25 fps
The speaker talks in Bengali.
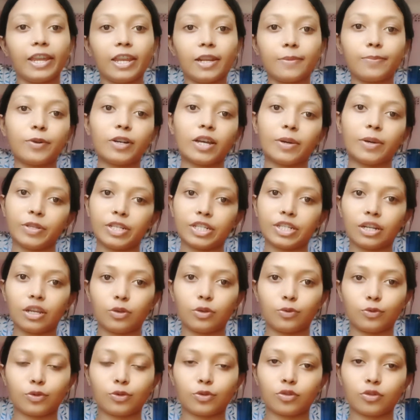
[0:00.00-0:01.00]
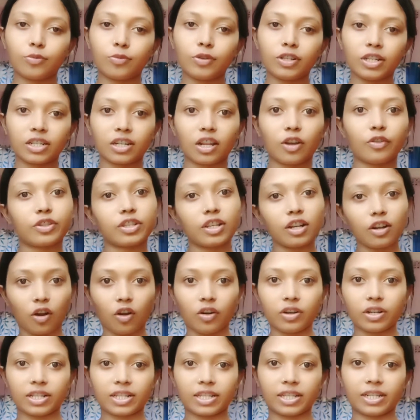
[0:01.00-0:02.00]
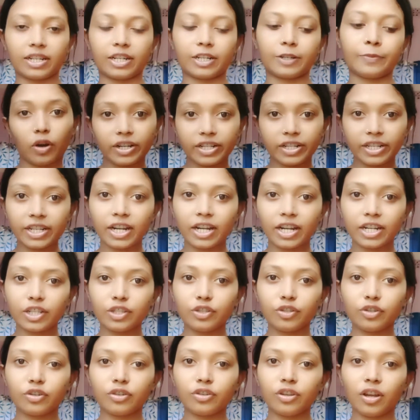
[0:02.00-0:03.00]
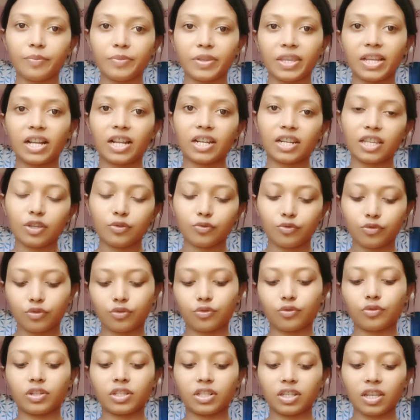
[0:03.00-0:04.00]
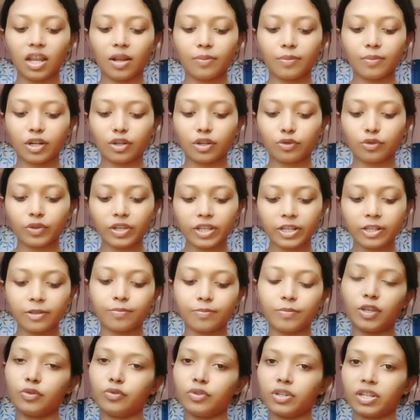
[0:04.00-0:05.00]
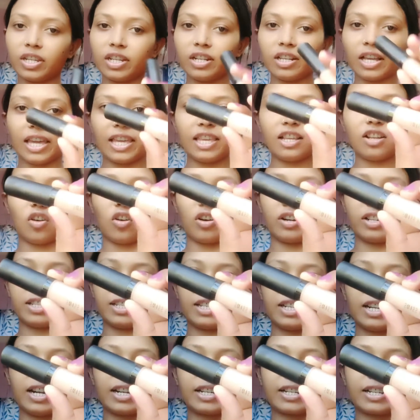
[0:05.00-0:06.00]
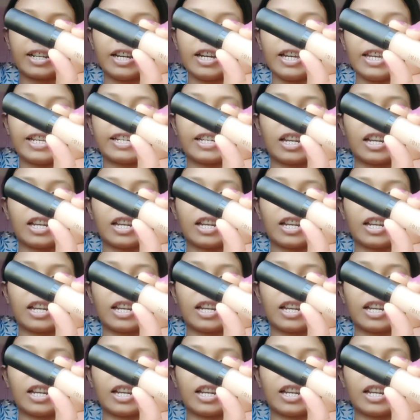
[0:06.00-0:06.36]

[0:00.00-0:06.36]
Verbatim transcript: এরপর আমি যেটা ইউজ করব সেটা হচ্ছে কনসিলার কনসিলারের জন্য আমি এখানে ইউজ করছি আমার সুইস বিউটির এই কনসিলারটা